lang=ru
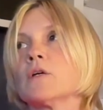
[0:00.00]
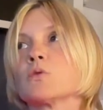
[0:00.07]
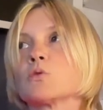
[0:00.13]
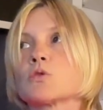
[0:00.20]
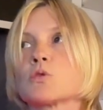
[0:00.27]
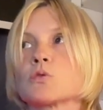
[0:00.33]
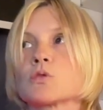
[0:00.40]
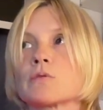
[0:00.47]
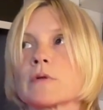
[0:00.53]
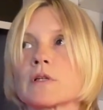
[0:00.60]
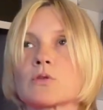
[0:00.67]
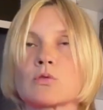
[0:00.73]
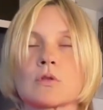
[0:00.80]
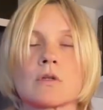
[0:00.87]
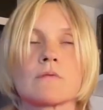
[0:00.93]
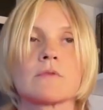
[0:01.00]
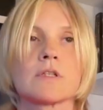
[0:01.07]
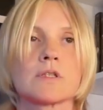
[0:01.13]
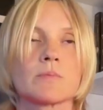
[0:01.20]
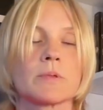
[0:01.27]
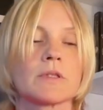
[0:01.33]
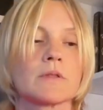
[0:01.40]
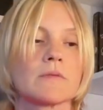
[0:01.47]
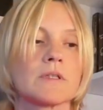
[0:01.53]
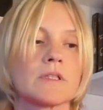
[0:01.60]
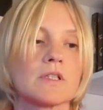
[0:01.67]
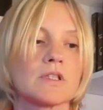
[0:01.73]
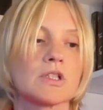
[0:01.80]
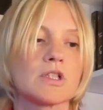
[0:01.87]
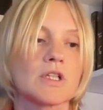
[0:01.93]
То чувство, которое вы
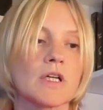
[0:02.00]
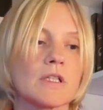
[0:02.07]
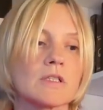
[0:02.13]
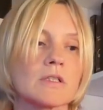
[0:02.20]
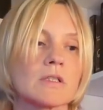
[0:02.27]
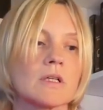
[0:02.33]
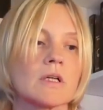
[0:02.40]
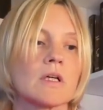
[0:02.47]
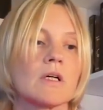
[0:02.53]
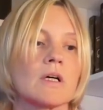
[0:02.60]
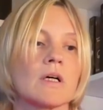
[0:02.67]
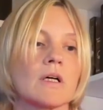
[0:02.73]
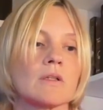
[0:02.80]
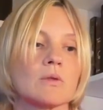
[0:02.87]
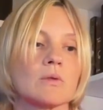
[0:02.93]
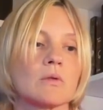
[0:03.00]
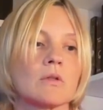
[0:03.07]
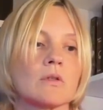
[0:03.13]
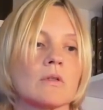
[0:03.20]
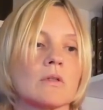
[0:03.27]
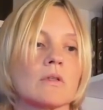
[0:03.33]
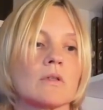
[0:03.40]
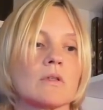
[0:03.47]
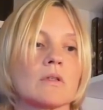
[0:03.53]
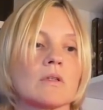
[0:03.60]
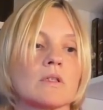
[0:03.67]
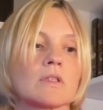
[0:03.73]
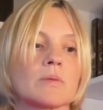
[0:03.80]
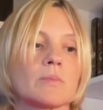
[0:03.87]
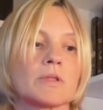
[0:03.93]
испытываете сейчас – оно
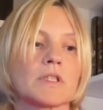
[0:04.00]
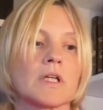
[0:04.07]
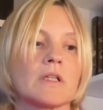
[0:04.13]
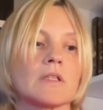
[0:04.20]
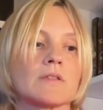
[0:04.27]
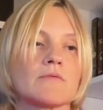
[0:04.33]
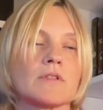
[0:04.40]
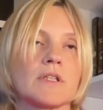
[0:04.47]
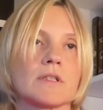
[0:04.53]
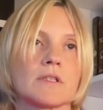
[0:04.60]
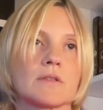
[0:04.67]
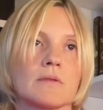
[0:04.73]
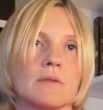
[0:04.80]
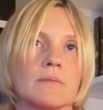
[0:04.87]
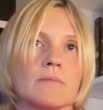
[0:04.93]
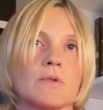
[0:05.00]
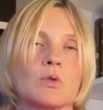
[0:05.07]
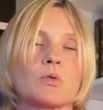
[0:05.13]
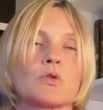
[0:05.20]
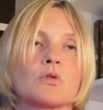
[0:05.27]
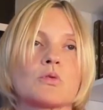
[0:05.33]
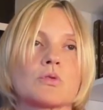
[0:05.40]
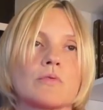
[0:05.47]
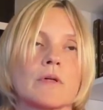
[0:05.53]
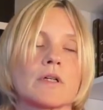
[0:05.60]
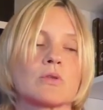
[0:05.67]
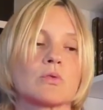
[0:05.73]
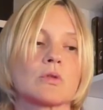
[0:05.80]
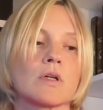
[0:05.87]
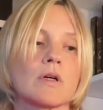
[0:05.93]
а, записалось в детстве. То чувство,
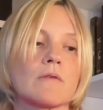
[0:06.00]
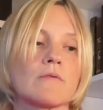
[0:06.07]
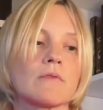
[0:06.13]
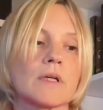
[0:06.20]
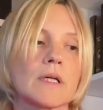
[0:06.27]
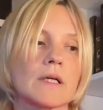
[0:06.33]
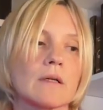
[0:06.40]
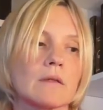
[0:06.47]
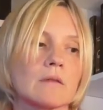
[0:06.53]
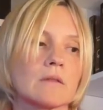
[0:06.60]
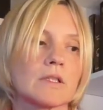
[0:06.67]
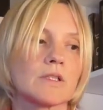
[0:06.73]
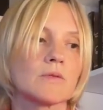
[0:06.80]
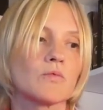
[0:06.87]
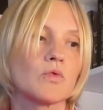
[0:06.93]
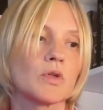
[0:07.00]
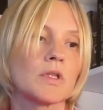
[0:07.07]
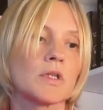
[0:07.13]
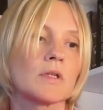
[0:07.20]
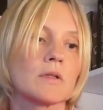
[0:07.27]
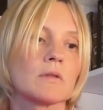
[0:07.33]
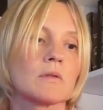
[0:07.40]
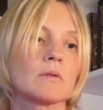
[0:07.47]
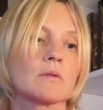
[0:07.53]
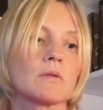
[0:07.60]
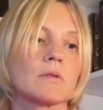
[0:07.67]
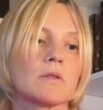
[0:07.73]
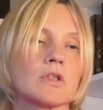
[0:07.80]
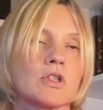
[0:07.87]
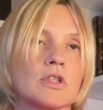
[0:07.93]
которое вы на сегодня
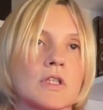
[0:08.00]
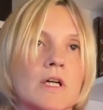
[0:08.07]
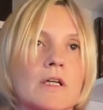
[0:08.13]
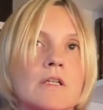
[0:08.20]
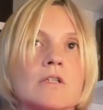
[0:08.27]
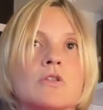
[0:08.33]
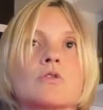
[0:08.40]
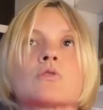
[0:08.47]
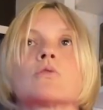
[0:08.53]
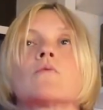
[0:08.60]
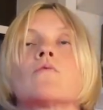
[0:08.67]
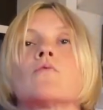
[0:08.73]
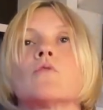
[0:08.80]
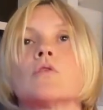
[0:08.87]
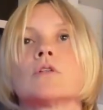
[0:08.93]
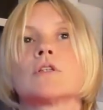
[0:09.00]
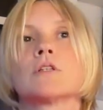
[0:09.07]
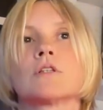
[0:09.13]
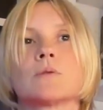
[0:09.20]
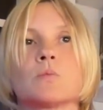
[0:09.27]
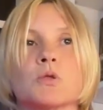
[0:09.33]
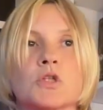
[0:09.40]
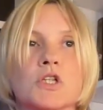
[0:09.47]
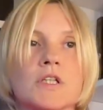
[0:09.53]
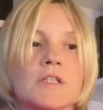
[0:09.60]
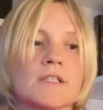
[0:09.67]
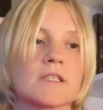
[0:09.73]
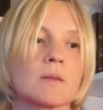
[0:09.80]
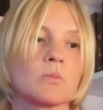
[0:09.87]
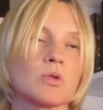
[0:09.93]
а, считаете, что вот этот мужчина со